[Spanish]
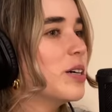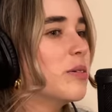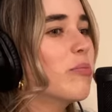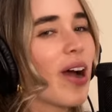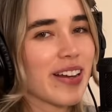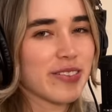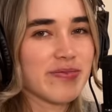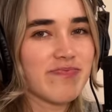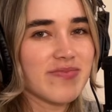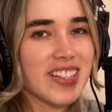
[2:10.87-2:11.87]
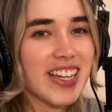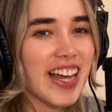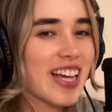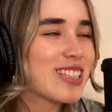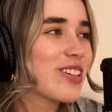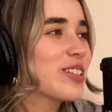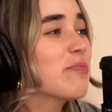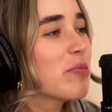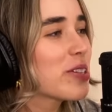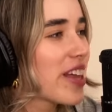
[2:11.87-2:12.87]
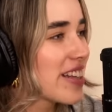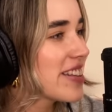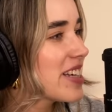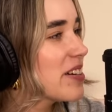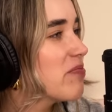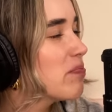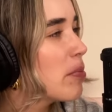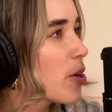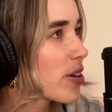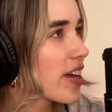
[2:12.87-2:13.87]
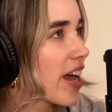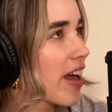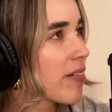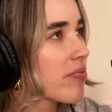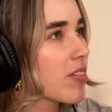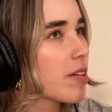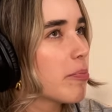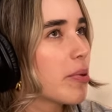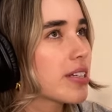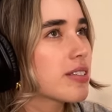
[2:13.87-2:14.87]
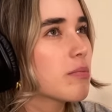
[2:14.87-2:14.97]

Bueno, esto es importante porque pues